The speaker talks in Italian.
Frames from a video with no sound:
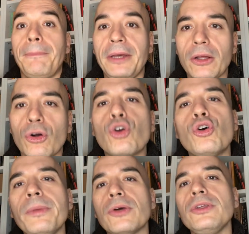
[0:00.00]
Però,
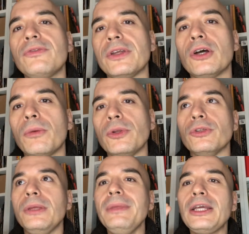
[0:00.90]
come ogni fenomeno
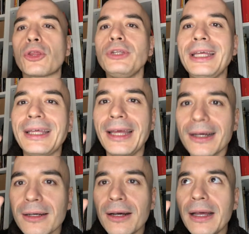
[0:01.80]
di micronicchia,